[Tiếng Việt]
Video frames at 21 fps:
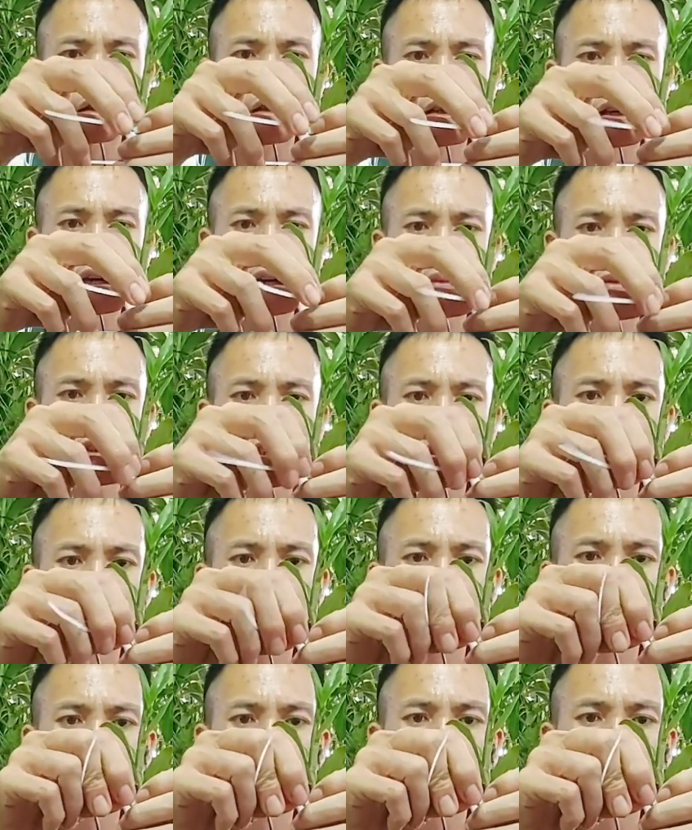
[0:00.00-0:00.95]
Em thì không
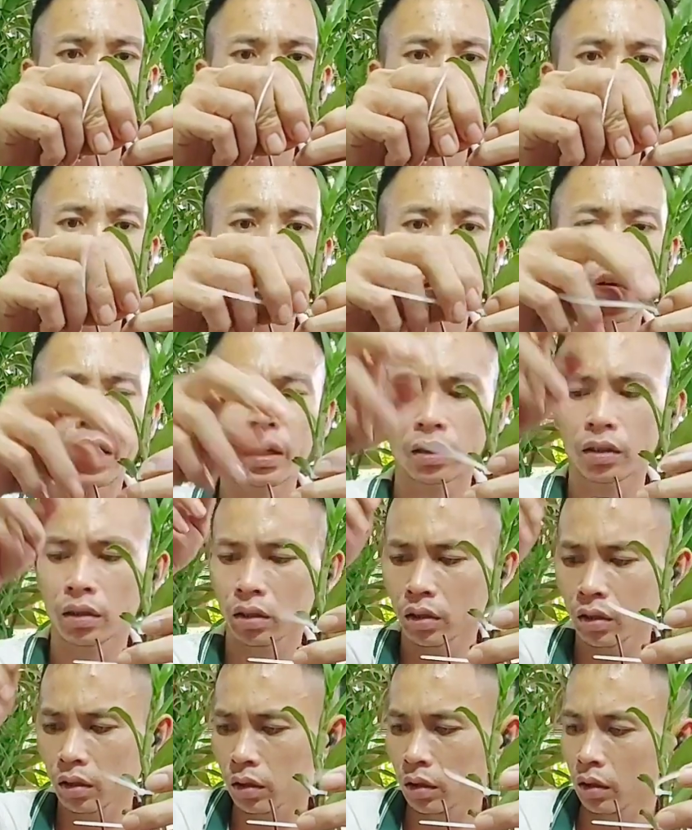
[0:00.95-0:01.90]
bao giờ em tưới ngay,
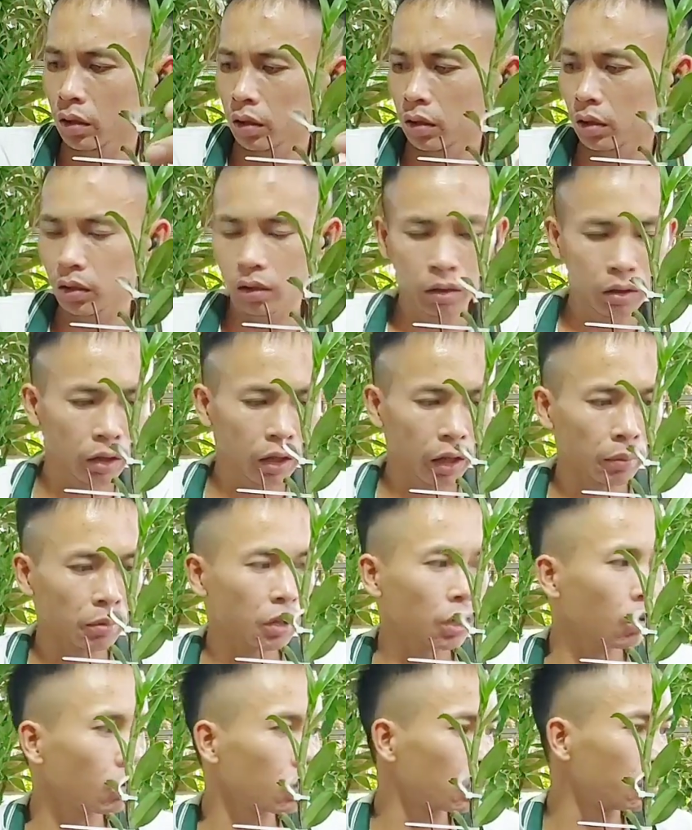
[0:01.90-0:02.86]
cứ ghép
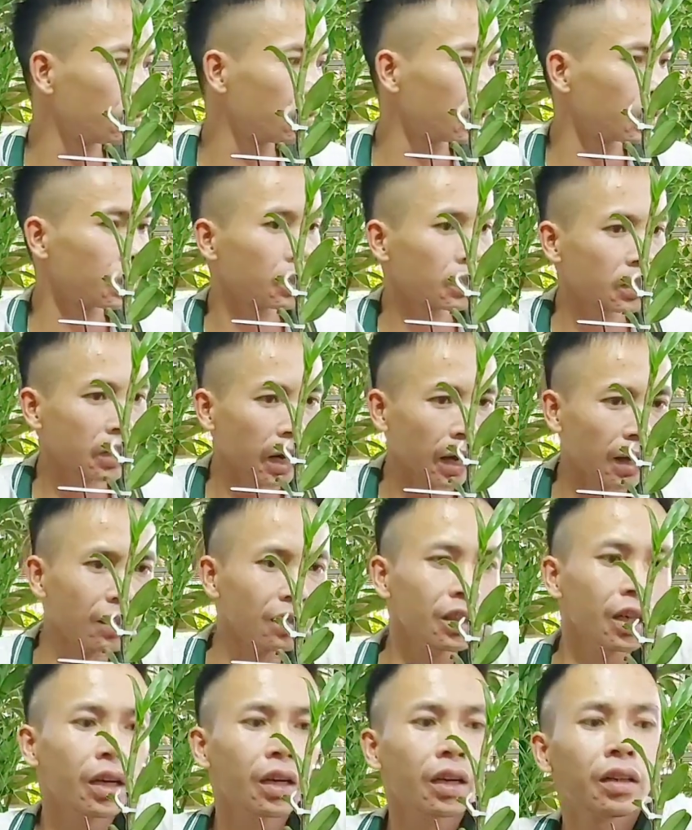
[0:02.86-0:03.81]
xong cứ vứt chán
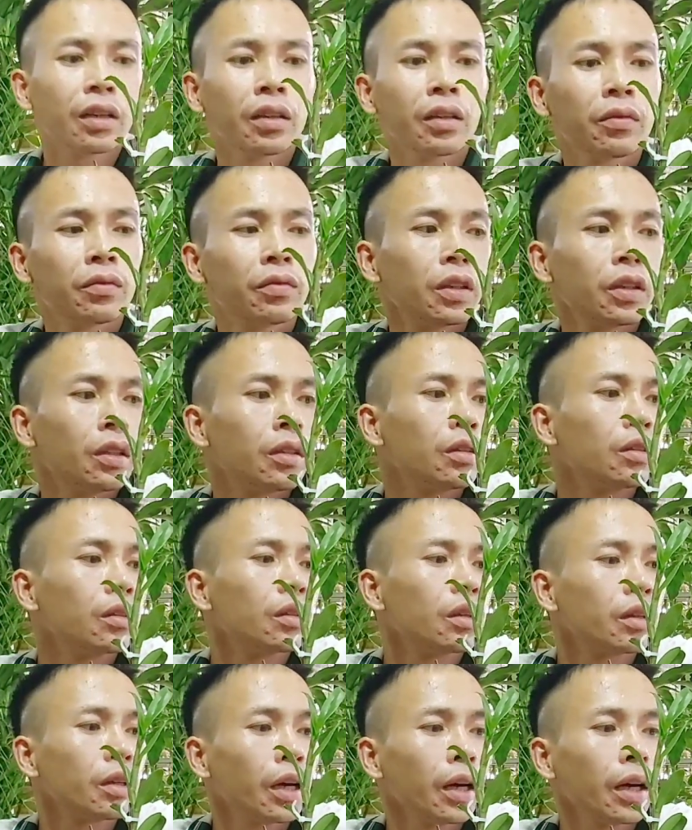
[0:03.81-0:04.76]
chê đi, vứt
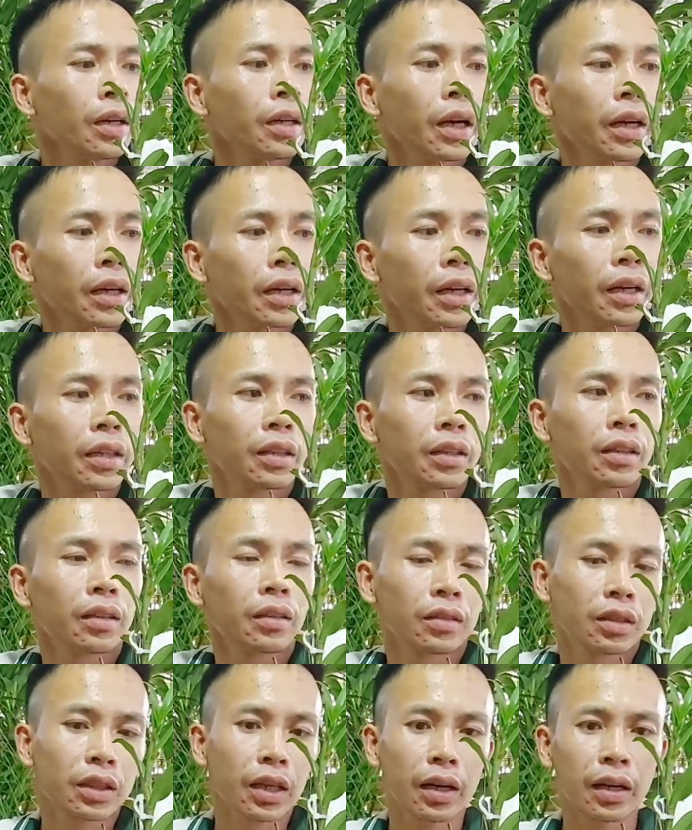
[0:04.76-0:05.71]
hết ngày này
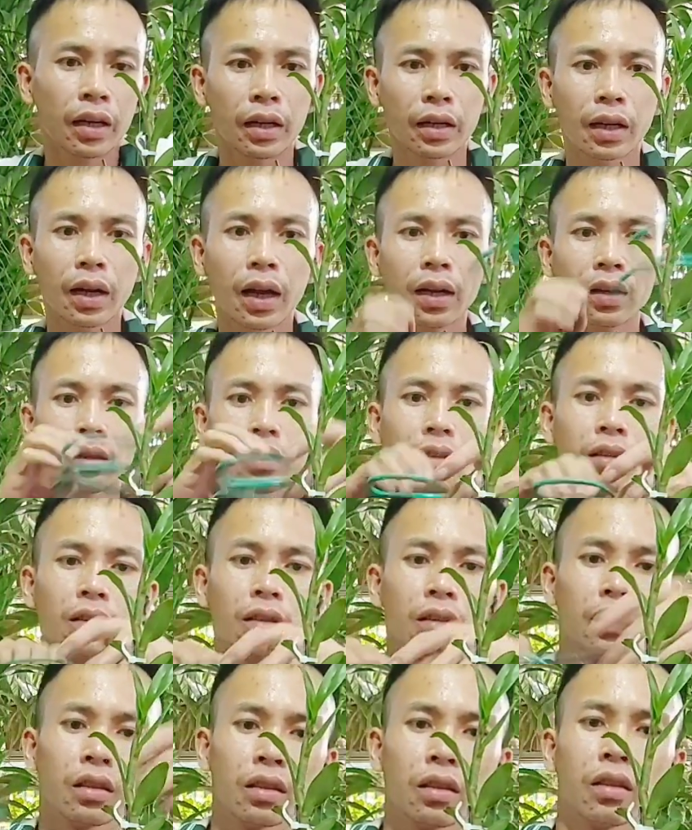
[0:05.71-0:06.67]
sang ngày khác.
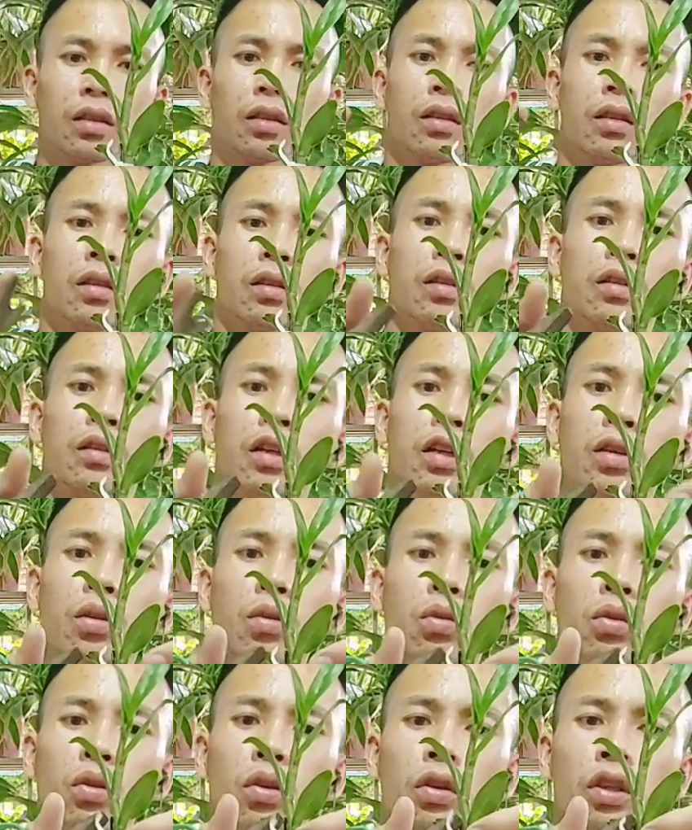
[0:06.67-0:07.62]
Đến
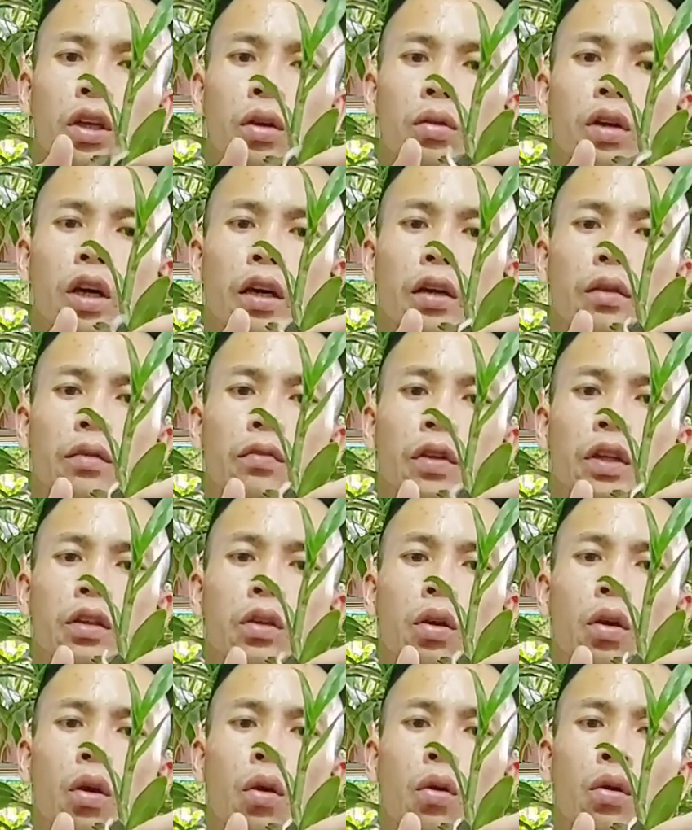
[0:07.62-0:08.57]
lúc có nhiều cây vứt
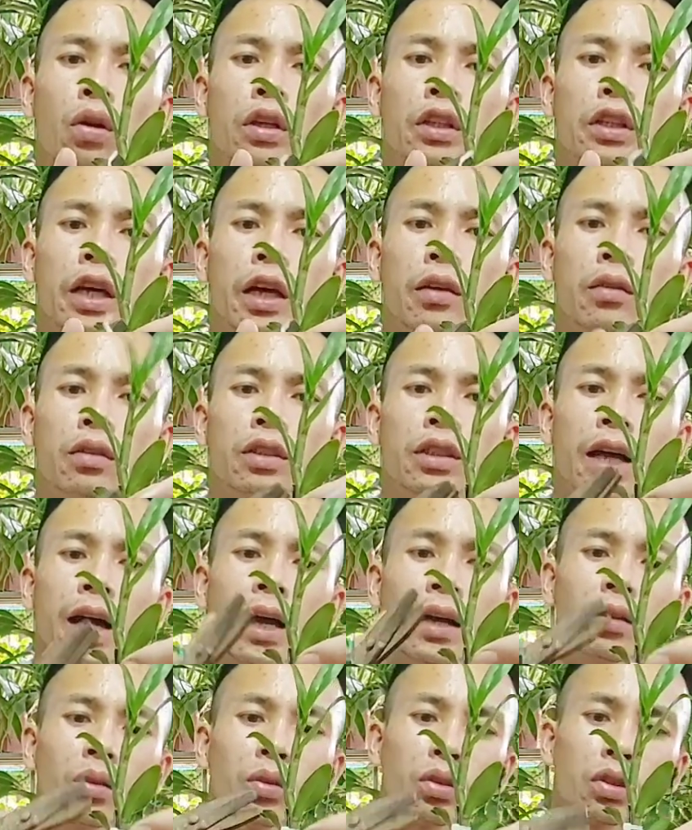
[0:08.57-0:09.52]
khô ấy, dễ nó
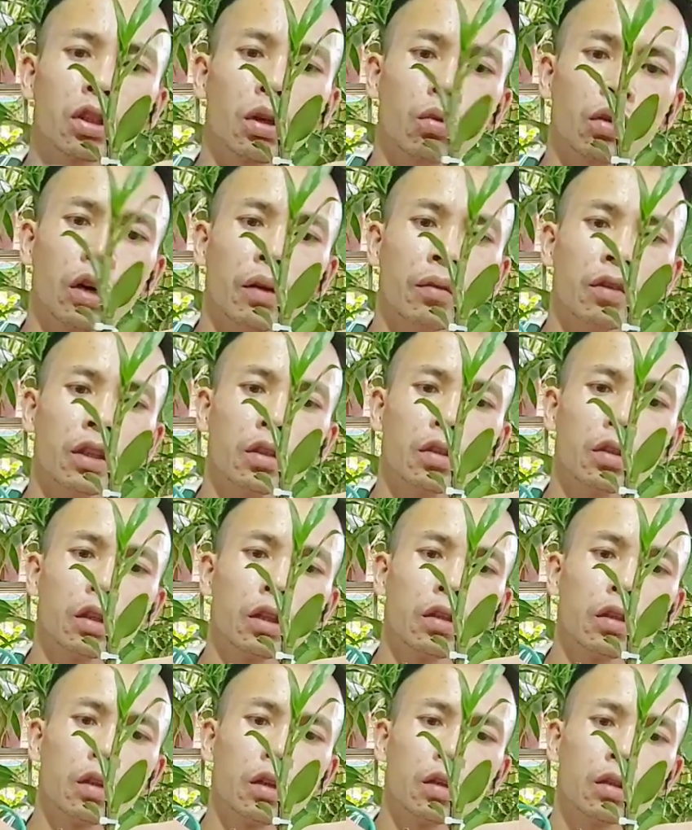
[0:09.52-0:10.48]
ra rồi xong em mới tưới
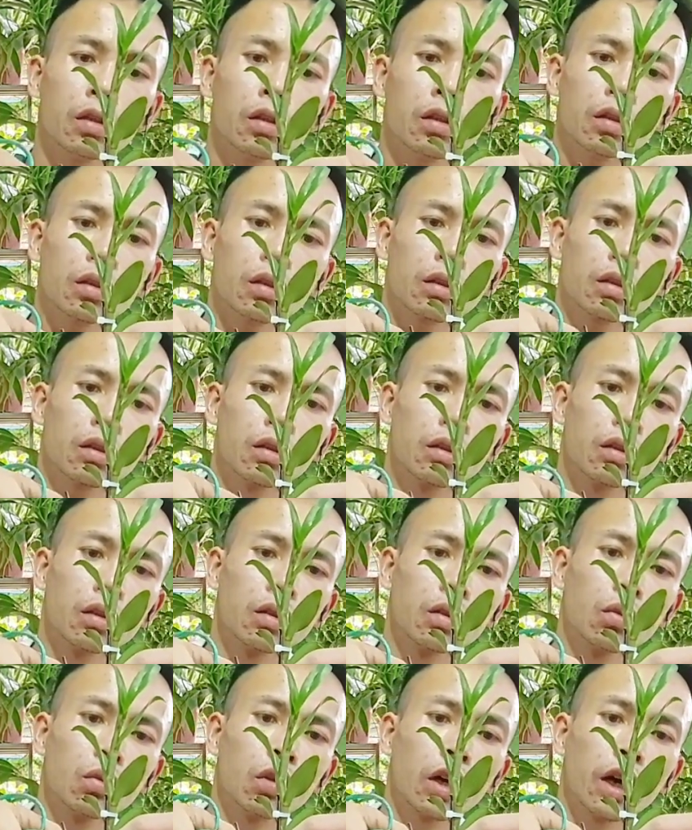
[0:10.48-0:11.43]
nước.
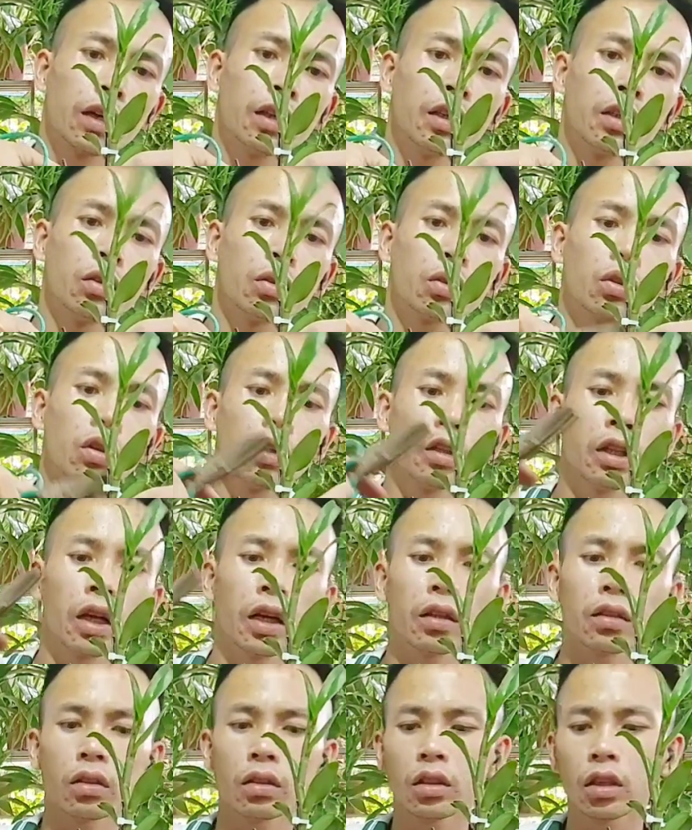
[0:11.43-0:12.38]
Lúc đấy thì có tưới
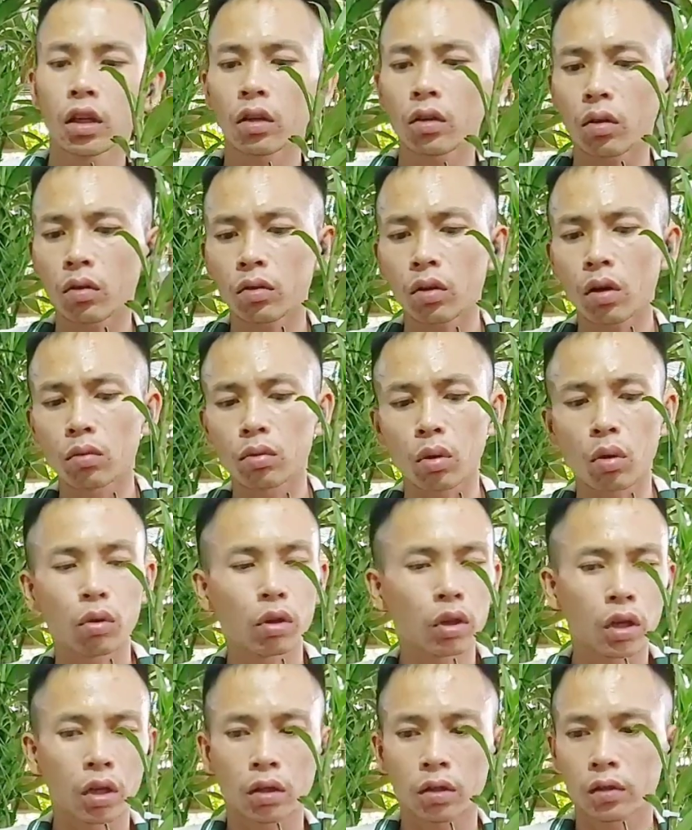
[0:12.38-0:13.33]
thế tưới nữa nó cũng không
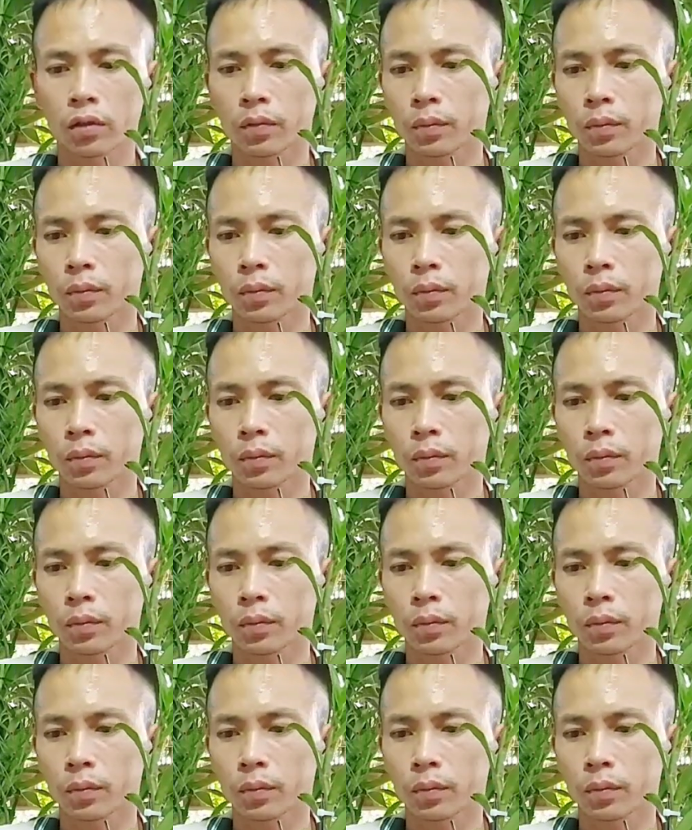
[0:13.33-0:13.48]
thối được.